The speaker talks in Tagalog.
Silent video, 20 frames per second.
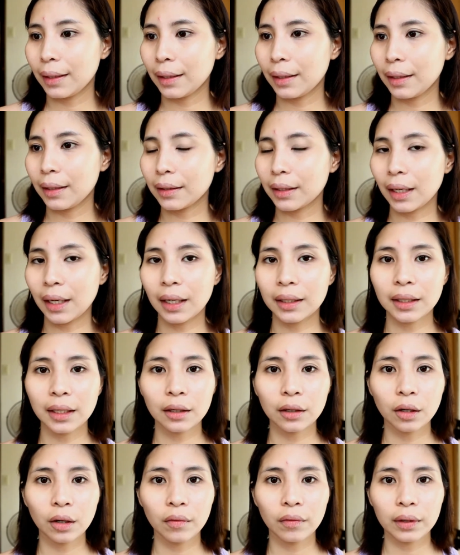And ang
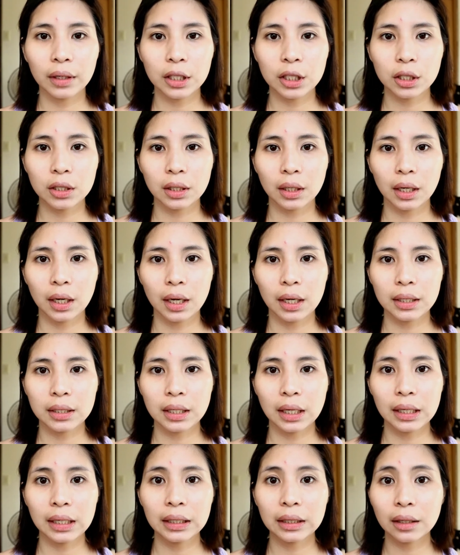ganda ng coverage niya,
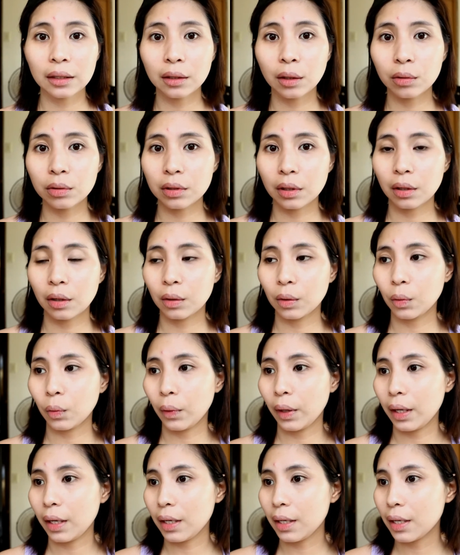guys. A little goes a long
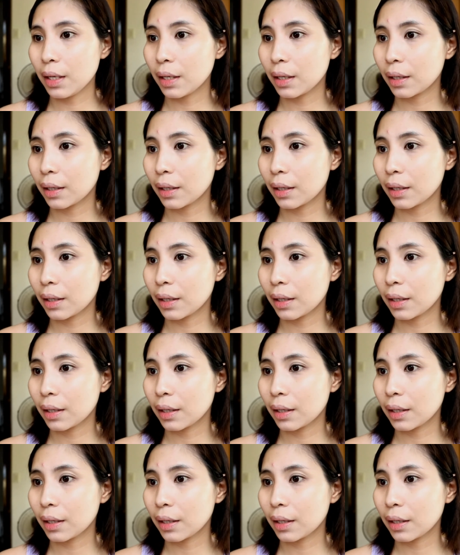way.